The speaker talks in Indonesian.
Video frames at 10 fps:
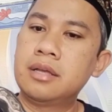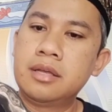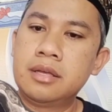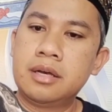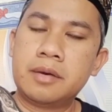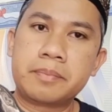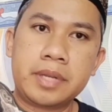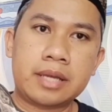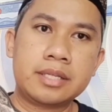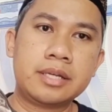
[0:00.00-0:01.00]
uh,
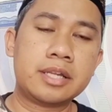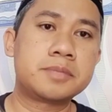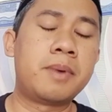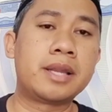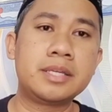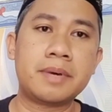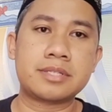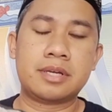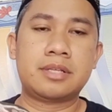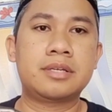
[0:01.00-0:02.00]
bilang ini keris Bali mas
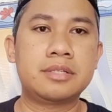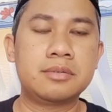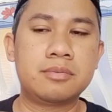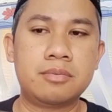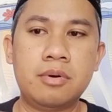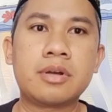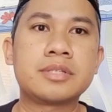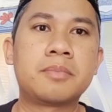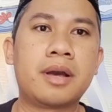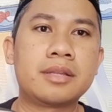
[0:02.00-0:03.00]
katanya gitu oh keris
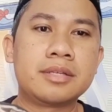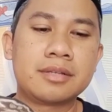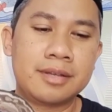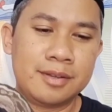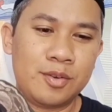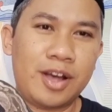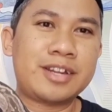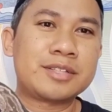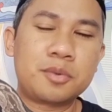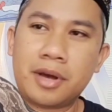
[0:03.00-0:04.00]
Bali ada
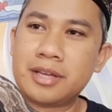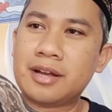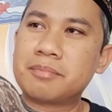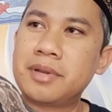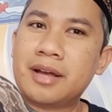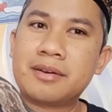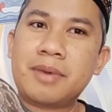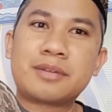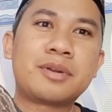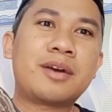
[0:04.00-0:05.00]
juga yang bilang
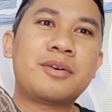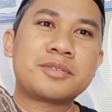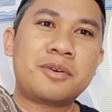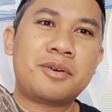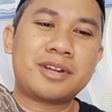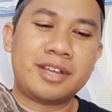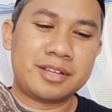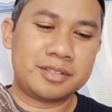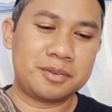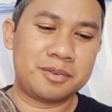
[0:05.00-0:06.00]
Madura Poso katanya
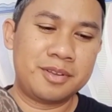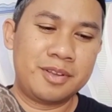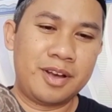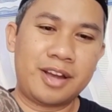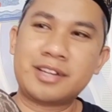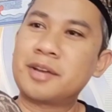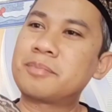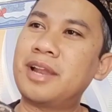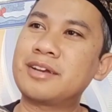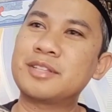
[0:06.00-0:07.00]
gitu ada yang
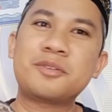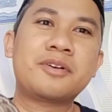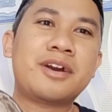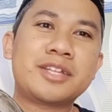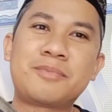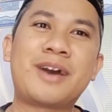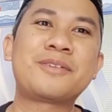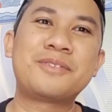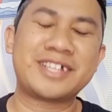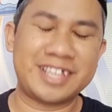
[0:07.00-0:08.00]
bilang itu keris baru
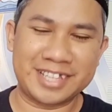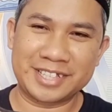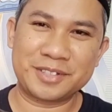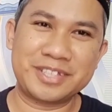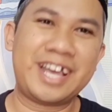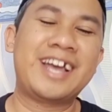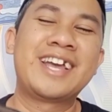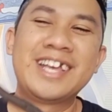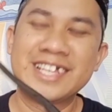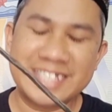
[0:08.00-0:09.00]
katanya gitu ya
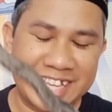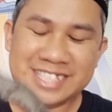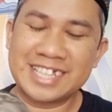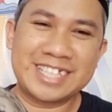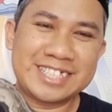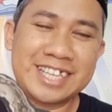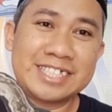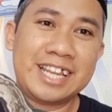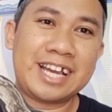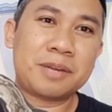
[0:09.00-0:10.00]
sah sah saja
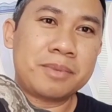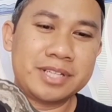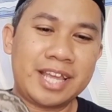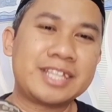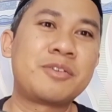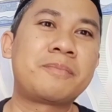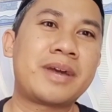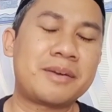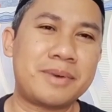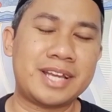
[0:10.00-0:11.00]
silakan menilai ini
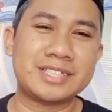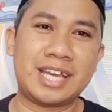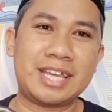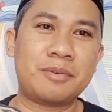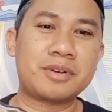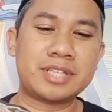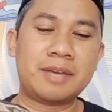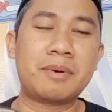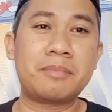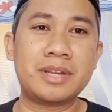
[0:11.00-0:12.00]
barang-barang saya Wong saya
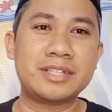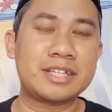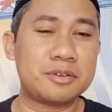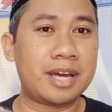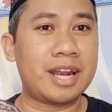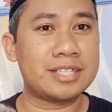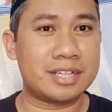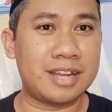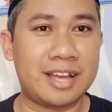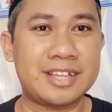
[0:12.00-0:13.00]
membelinya itu karena
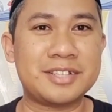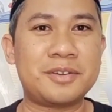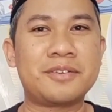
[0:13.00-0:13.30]
senang gitu loh